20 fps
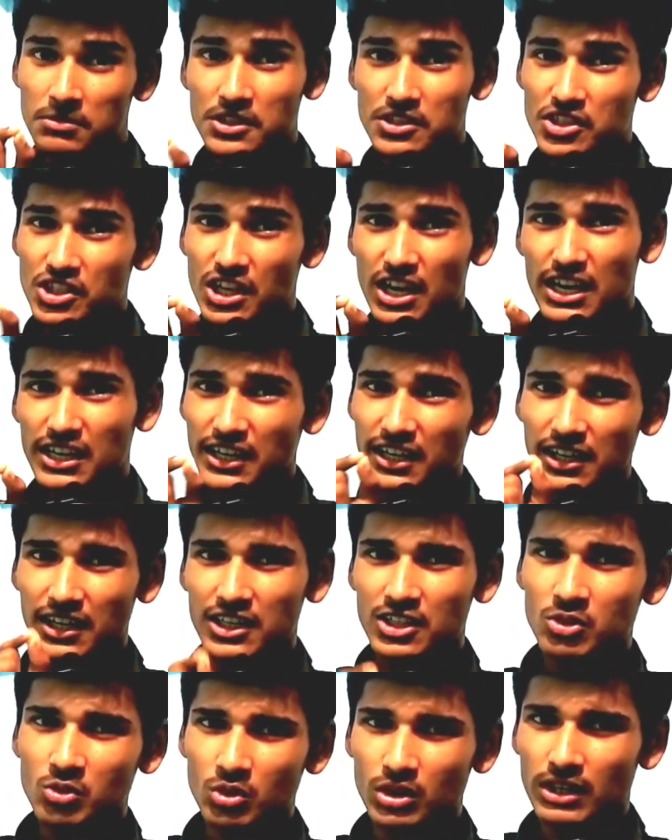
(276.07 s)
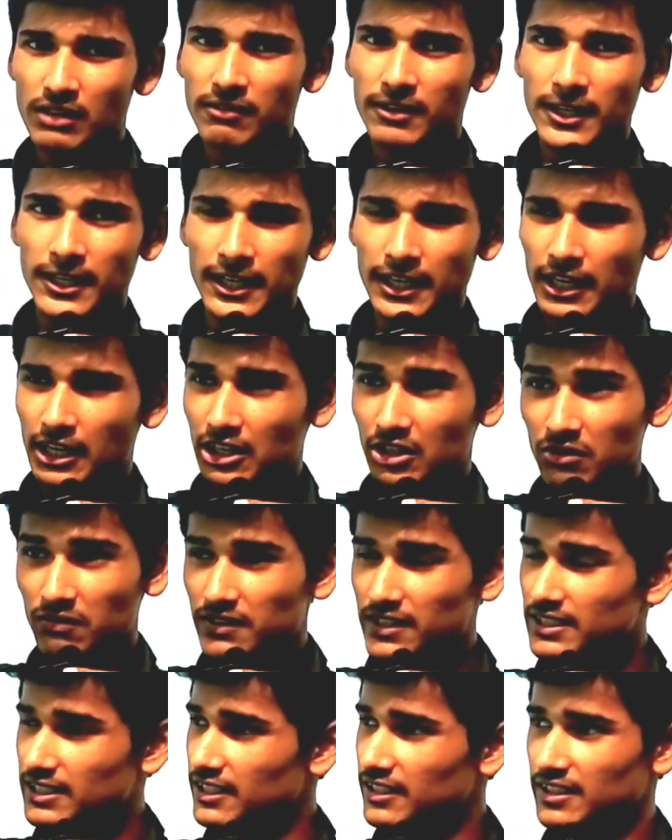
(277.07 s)
पीछे आगे नहीं होने वाला है एंड
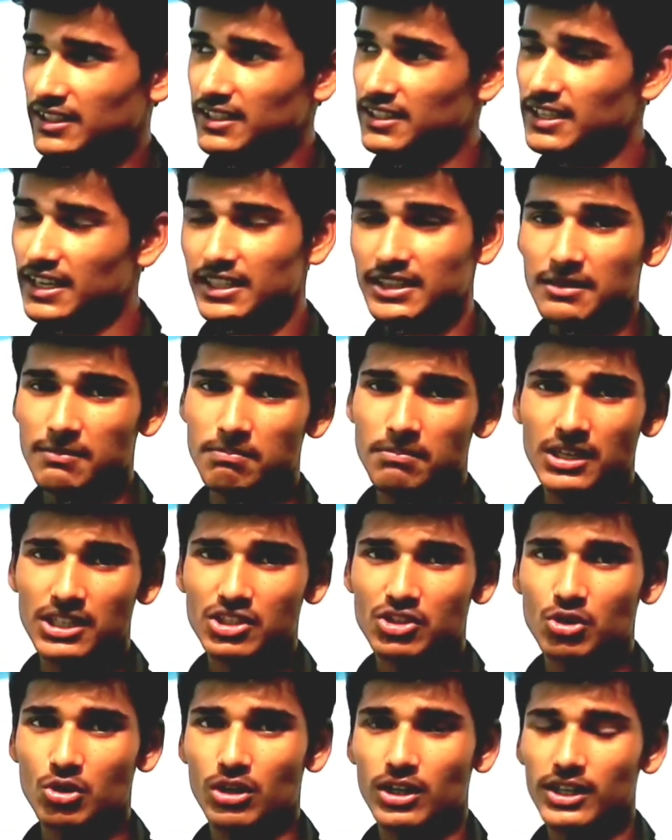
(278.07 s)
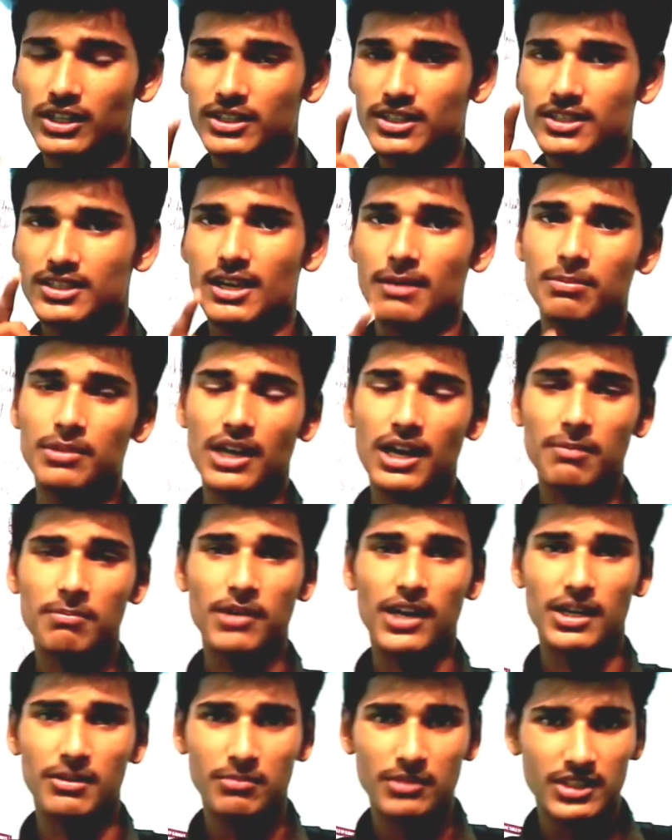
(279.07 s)
ऑब्वियसली दीज आर द बेस्ट कॉलेजेस आप यहाँ
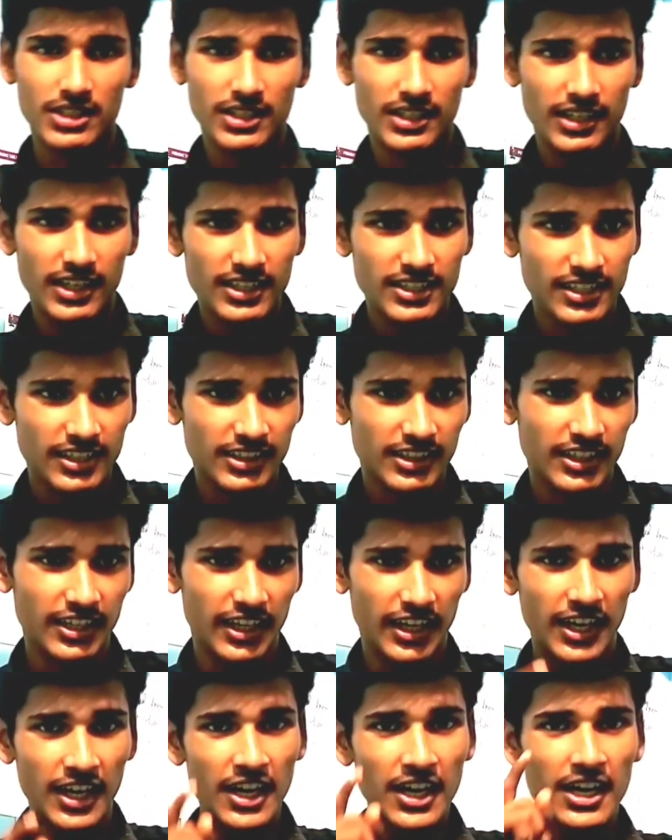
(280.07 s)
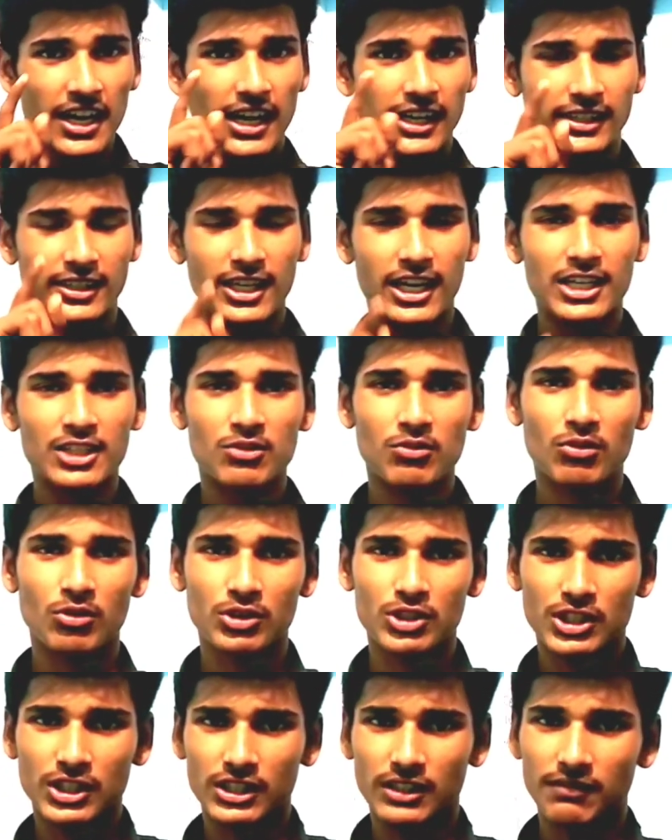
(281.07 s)
पे एडमिशन ले सकते हैं एंड थैंक्स फॉर
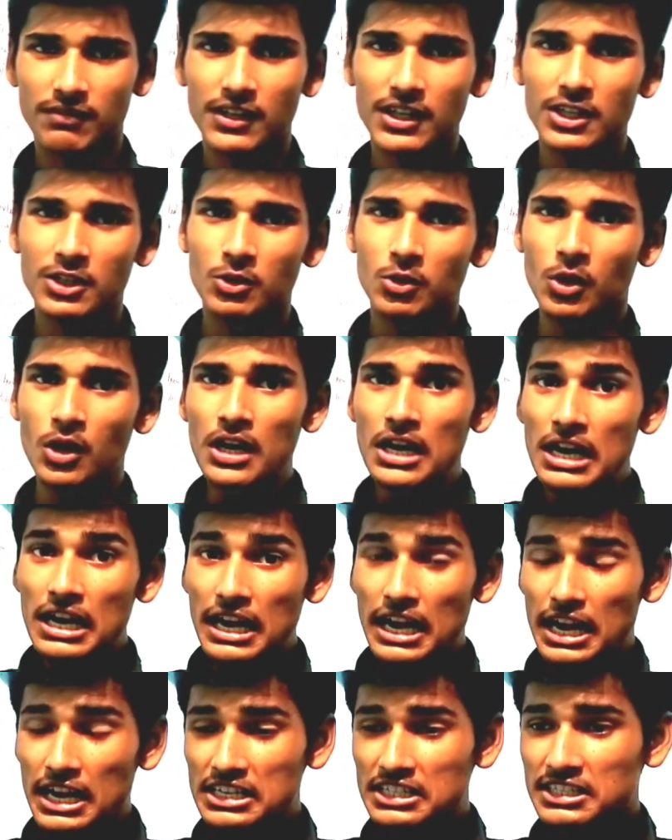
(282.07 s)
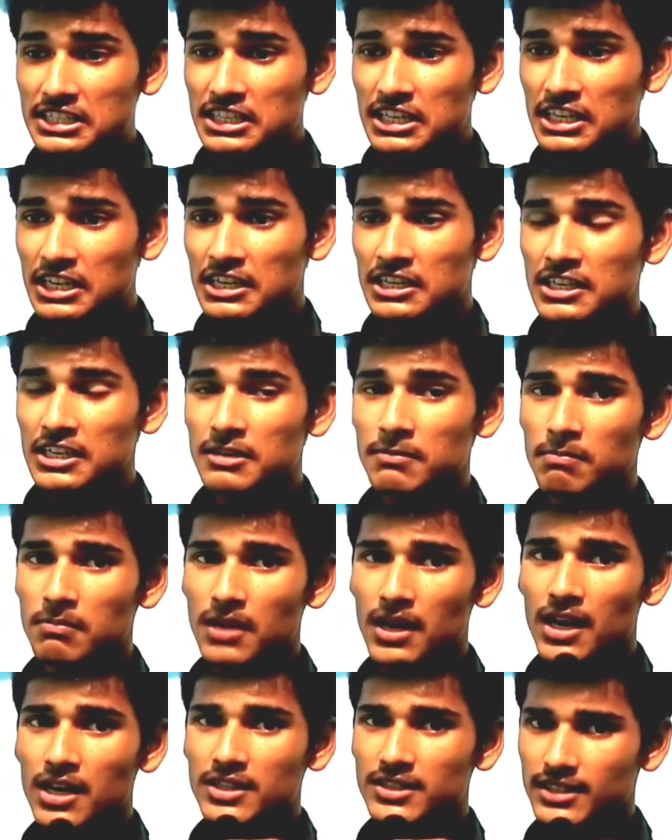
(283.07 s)
वाचिंग द वीडियो ऐसे ही
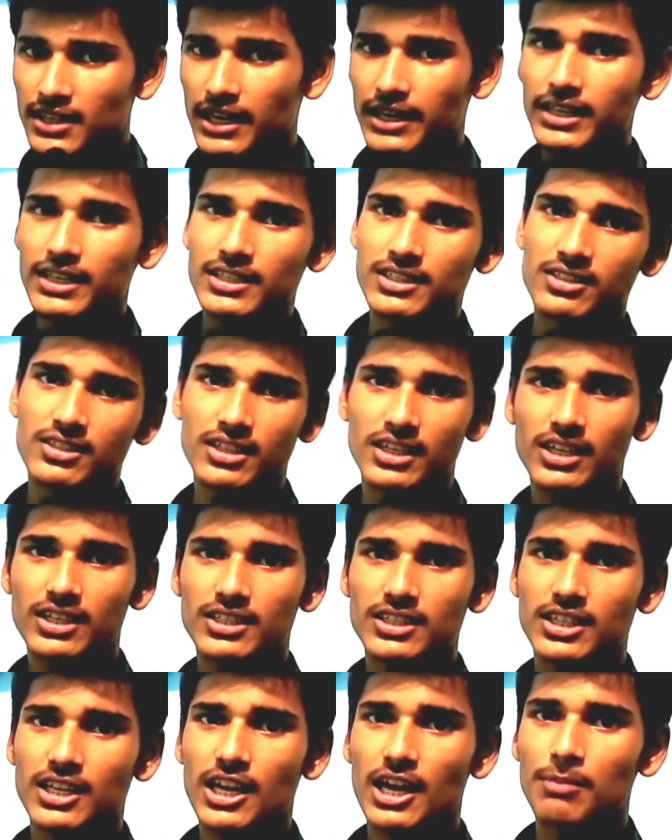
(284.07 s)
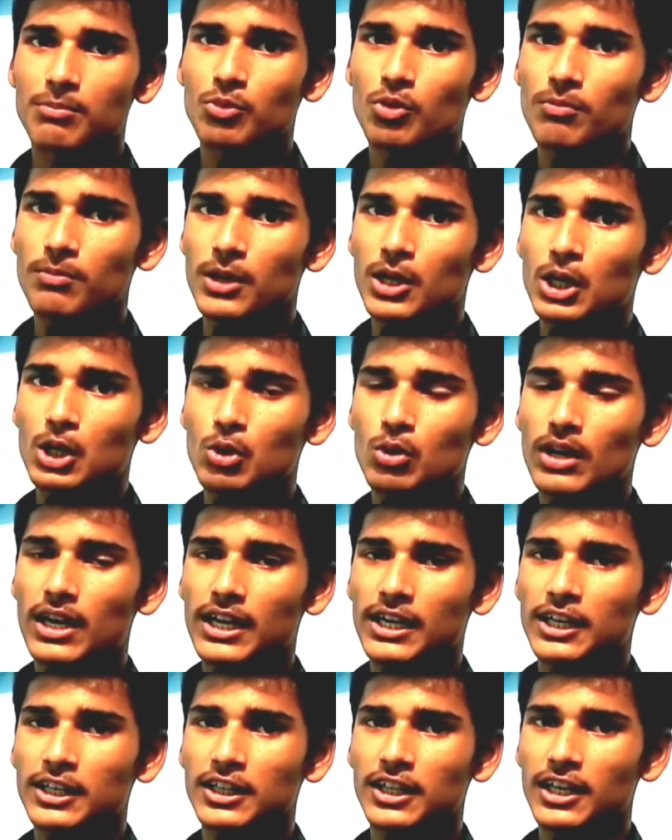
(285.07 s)
मैं सारे स्टेट्स के आपको वीडियो
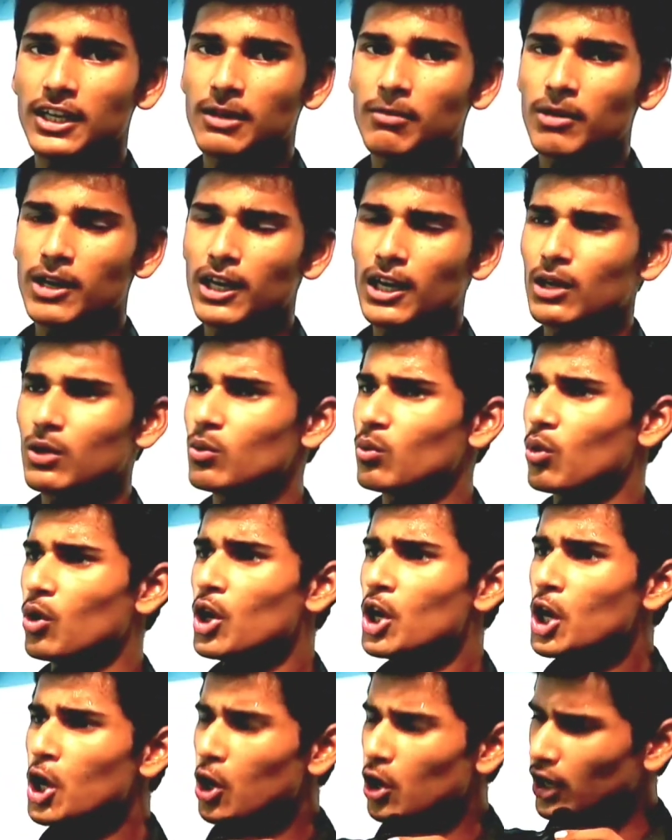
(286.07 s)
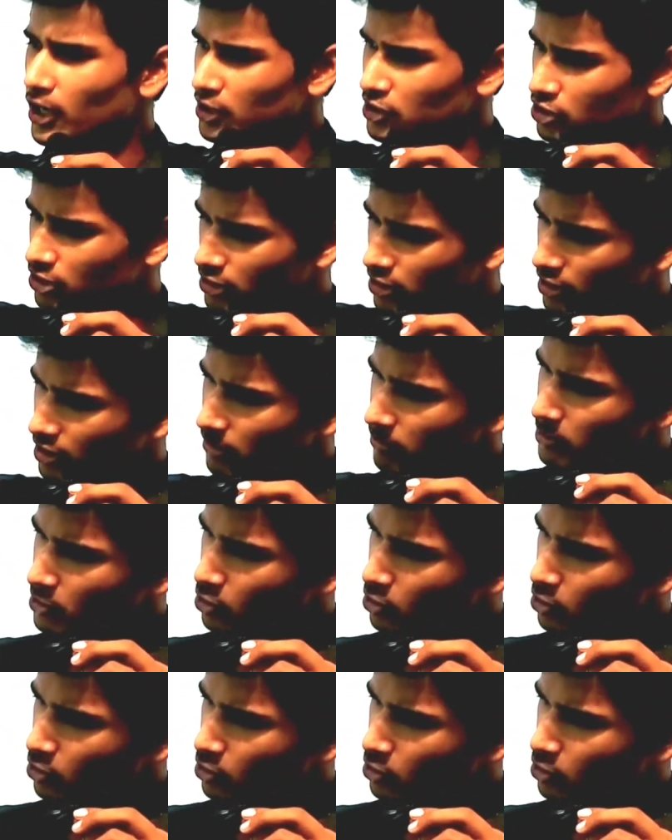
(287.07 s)
ला के देने वाला हूँ और जितने